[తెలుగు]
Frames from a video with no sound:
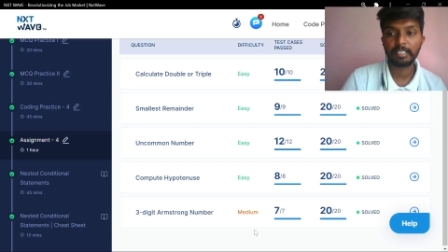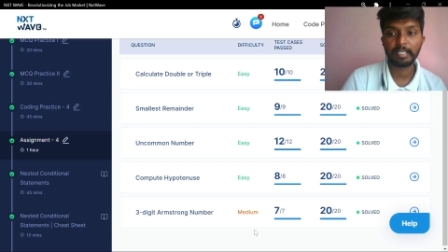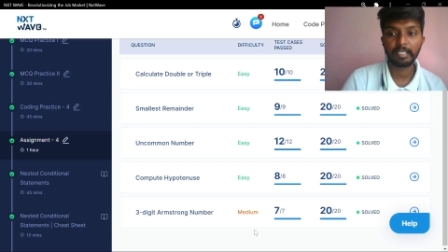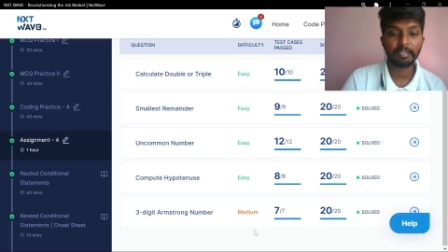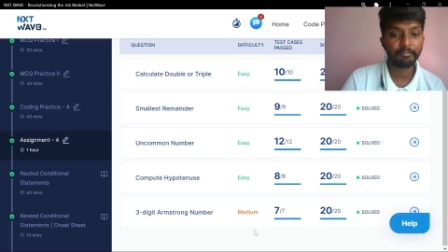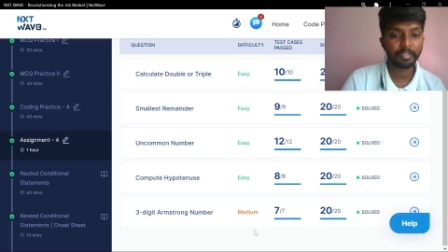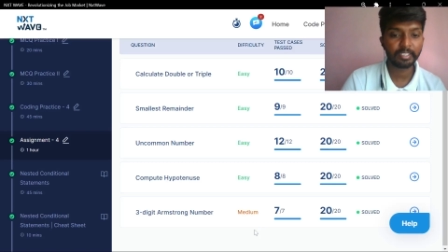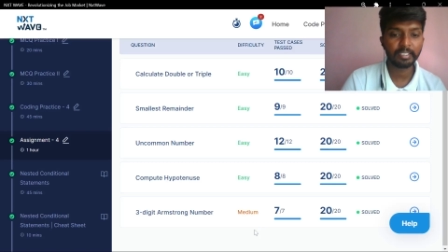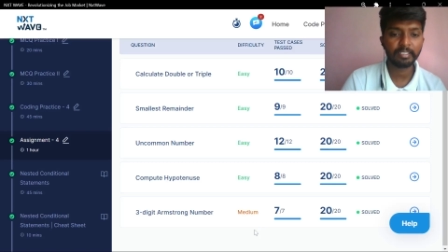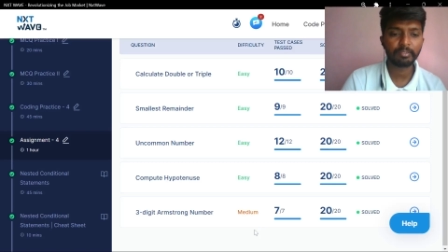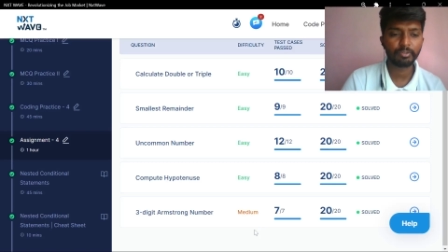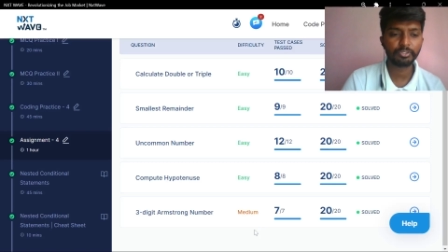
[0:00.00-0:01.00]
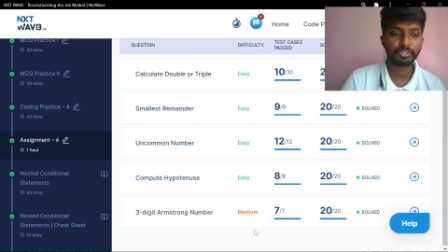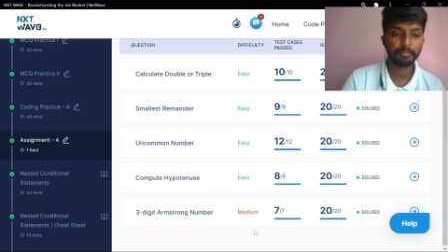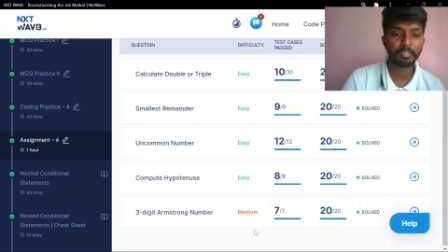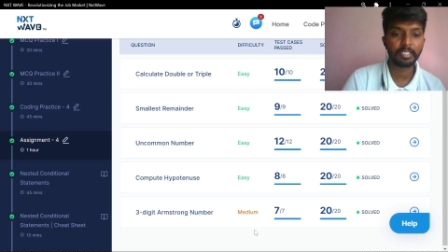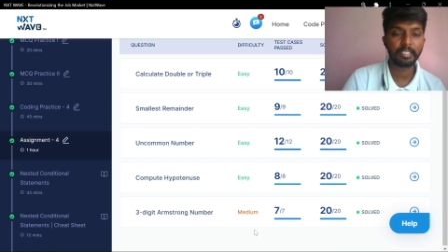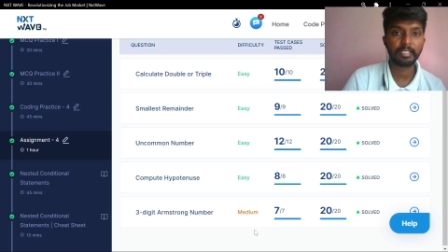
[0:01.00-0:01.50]
యా అవైతే
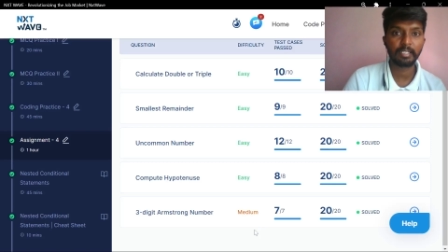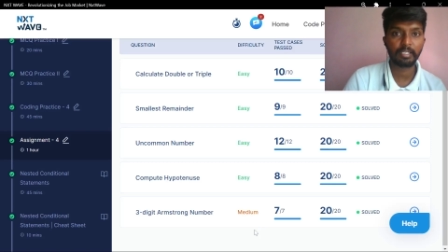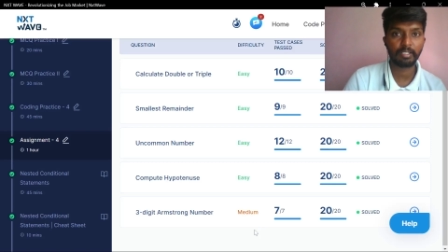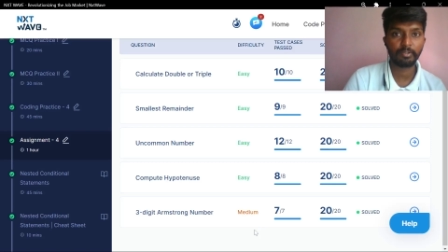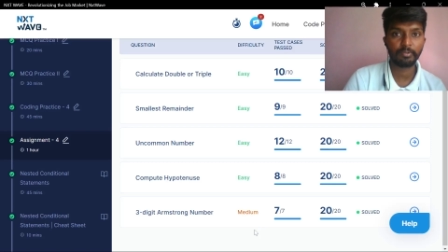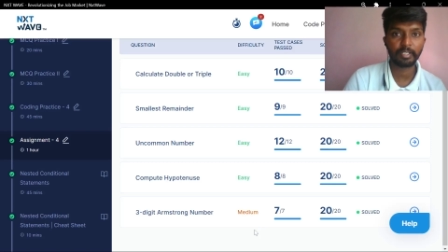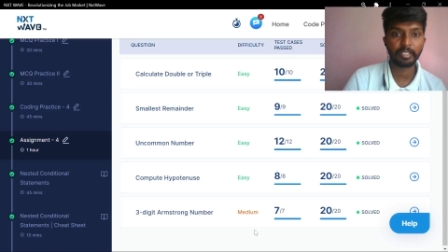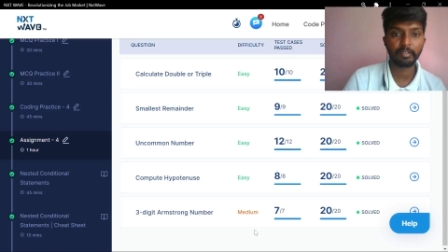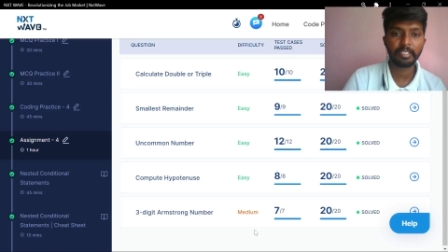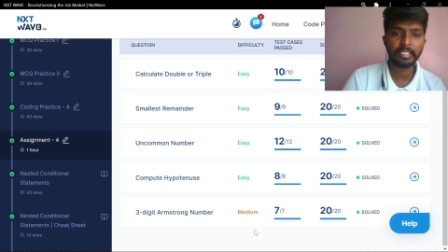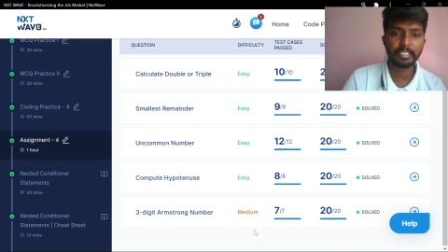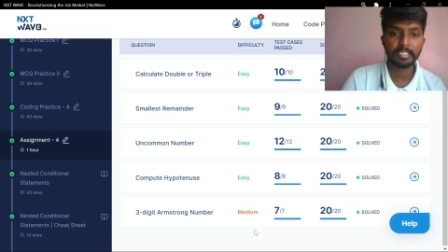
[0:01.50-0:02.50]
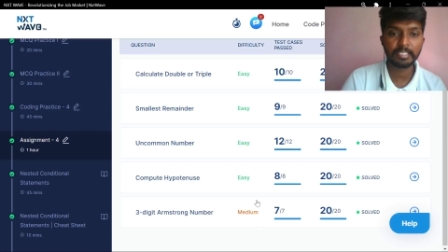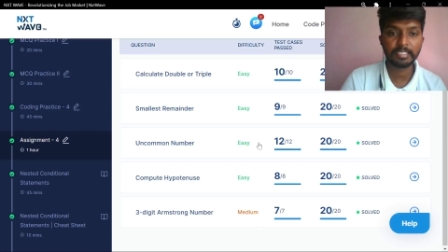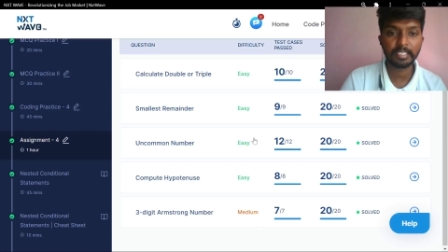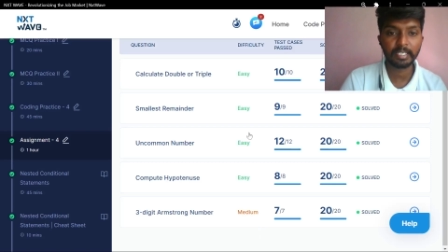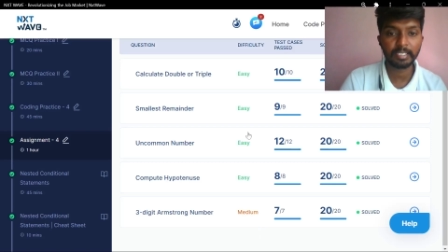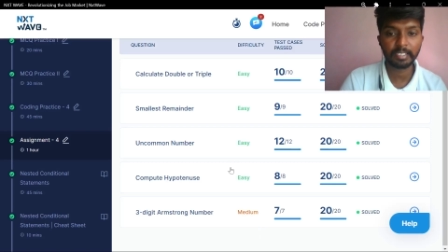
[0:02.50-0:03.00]
కొంచెం క్రిటికల్గా ఉంటాయి
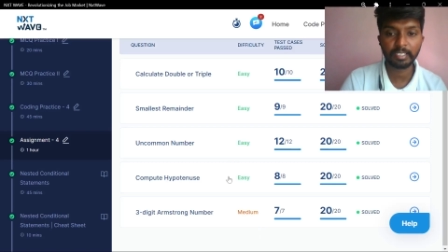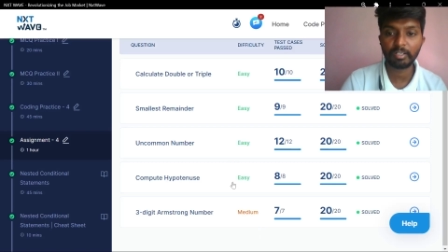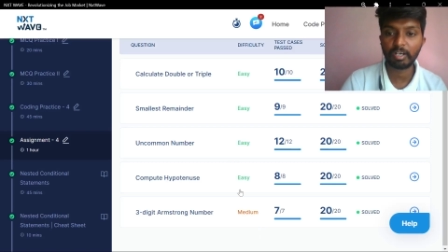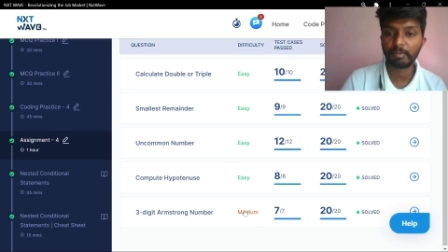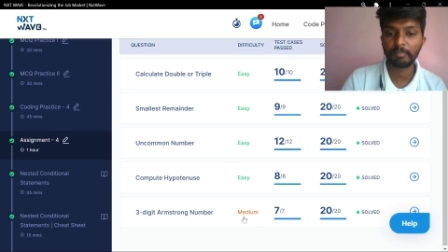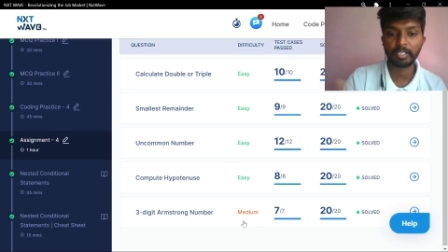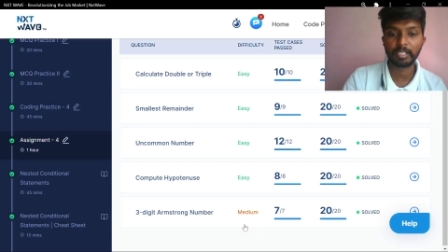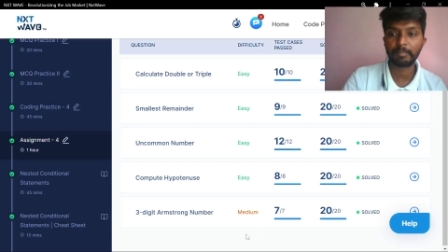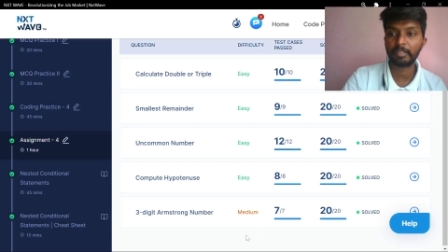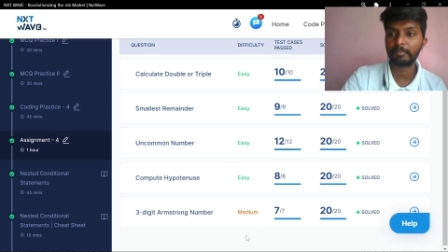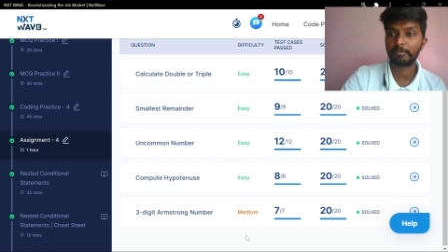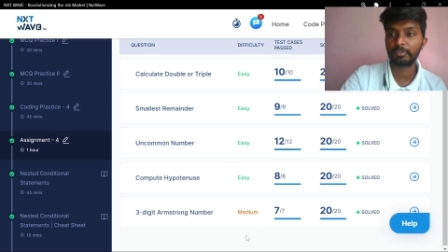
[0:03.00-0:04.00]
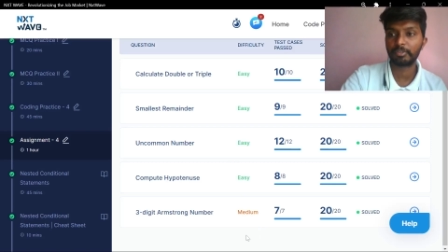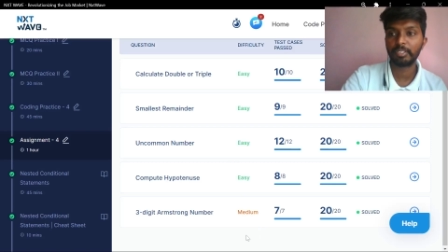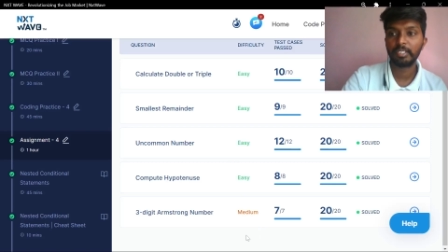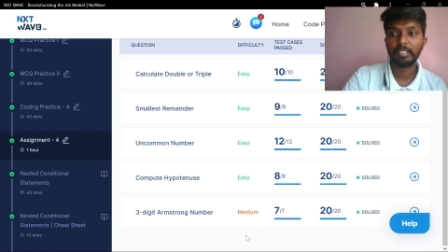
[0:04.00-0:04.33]
ఈజీ అంటే నార్మల్గా మనము